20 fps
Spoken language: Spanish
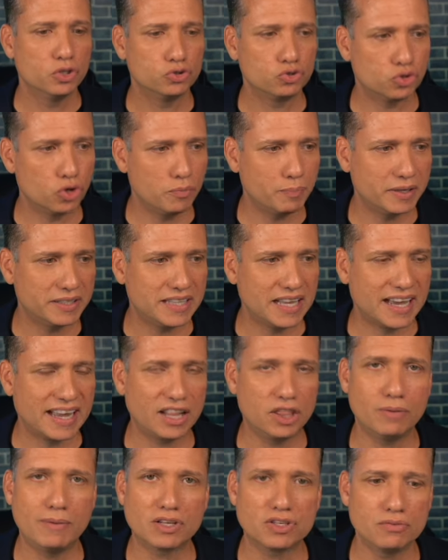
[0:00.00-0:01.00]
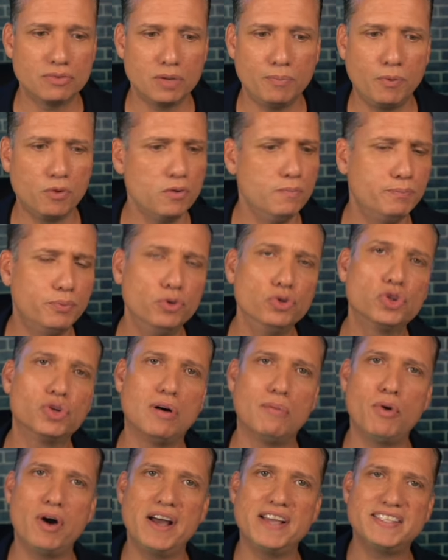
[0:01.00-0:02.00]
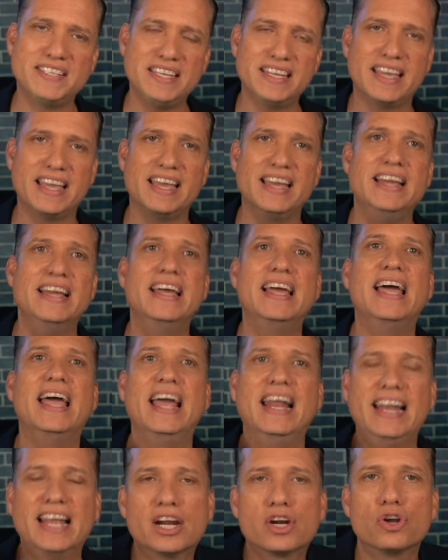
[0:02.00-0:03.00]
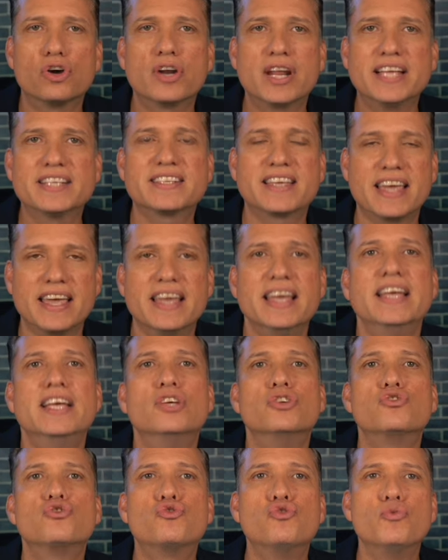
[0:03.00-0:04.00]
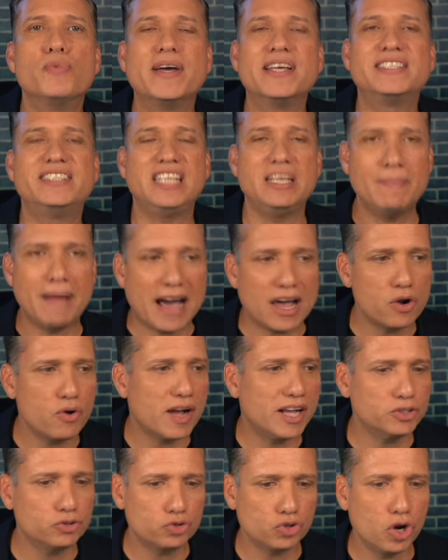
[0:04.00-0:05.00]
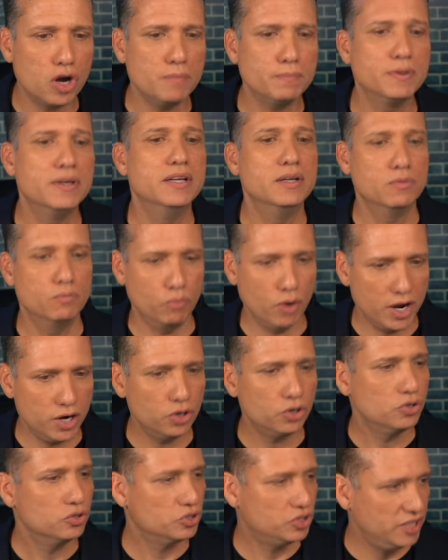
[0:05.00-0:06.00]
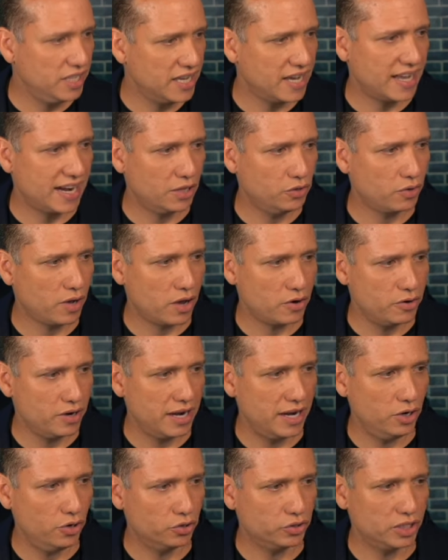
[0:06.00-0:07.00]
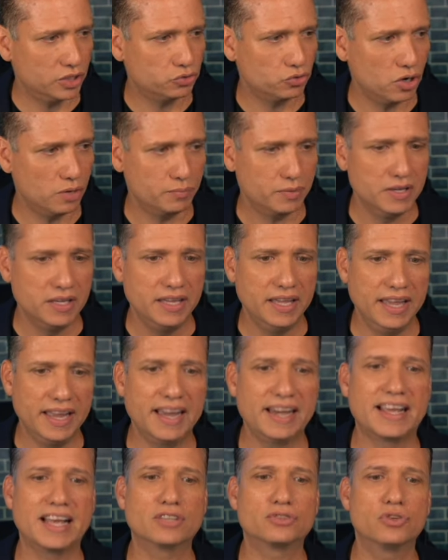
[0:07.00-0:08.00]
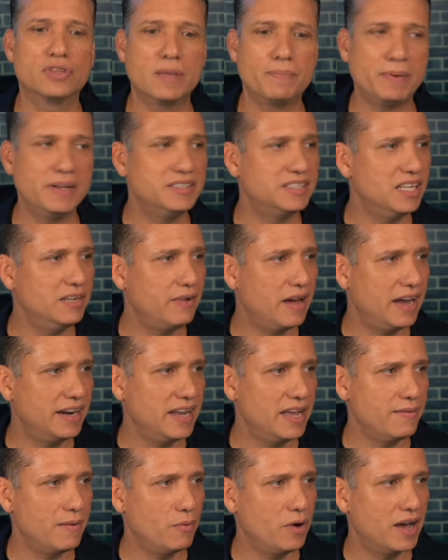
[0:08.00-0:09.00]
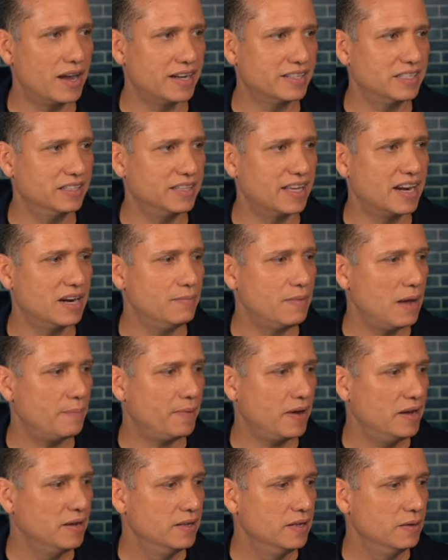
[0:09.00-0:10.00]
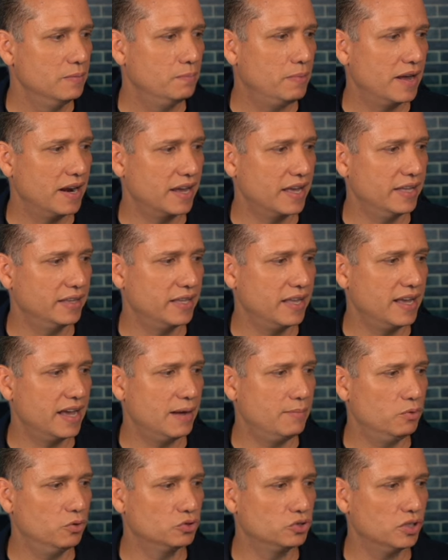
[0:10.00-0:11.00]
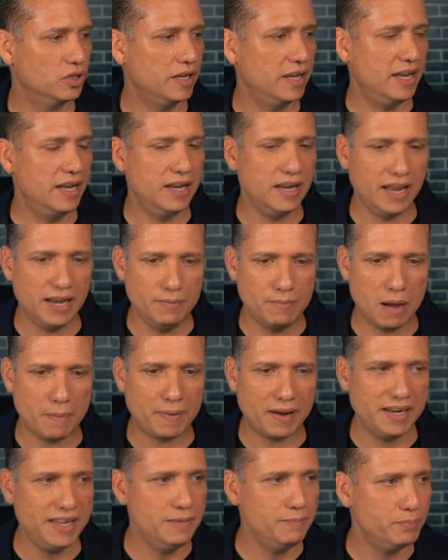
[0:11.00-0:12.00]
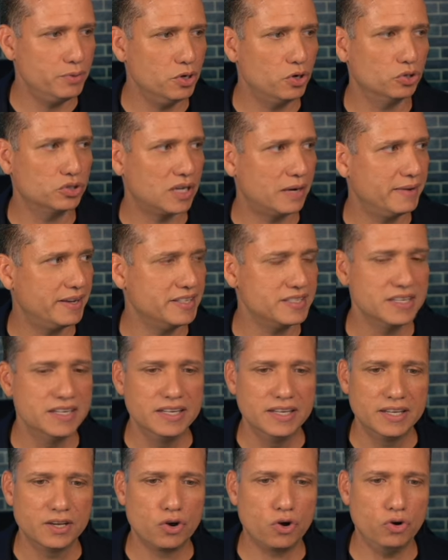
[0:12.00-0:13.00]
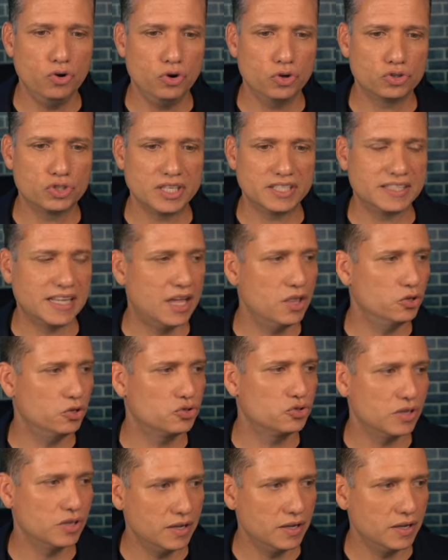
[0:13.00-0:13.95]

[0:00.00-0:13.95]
Trump está ganando más o menos por un punto. Vamos a decir que el error es que subestimaron a Trump. Bueno, sigue ganando Carolina del Norte Trump. En el caso de Pensilvania, y vamos a resetear el mapa para que tengamos el, mapa limpio otra vez con los estados